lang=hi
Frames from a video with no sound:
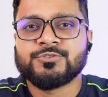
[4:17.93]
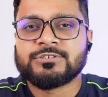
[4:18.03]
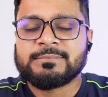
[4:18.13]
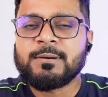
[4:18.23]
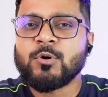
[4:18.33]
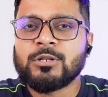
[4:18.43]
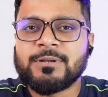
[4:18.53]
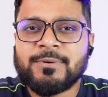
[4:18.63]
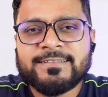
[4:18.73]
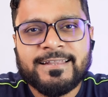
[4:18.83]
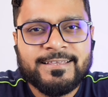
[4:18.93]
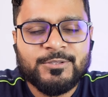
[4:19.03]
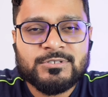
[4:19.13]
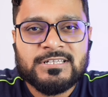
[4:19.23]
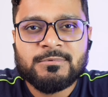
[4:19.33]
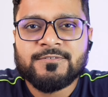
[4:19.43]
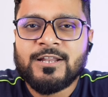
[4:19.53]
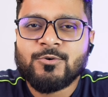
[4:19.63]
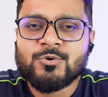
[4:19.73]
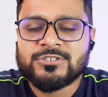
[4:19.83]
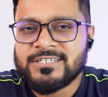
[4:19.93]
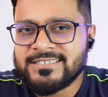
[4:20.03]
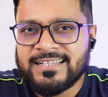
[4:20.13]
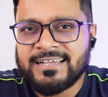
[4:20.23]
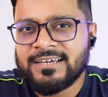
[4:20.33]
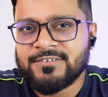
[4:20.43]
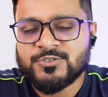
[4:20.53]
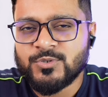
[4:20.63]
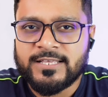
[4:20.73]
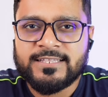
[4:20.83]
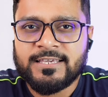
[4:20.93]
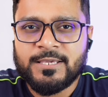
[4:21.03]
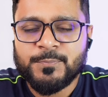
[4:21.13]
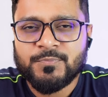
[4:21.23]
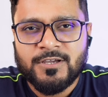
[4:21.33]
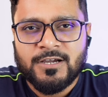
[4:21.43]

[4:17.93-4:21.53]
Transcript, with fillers: तो जब आप कॉल पर बात करेंगे तो सामने वाले को कुछ इस तरह की आवाज़ सुनाई देगी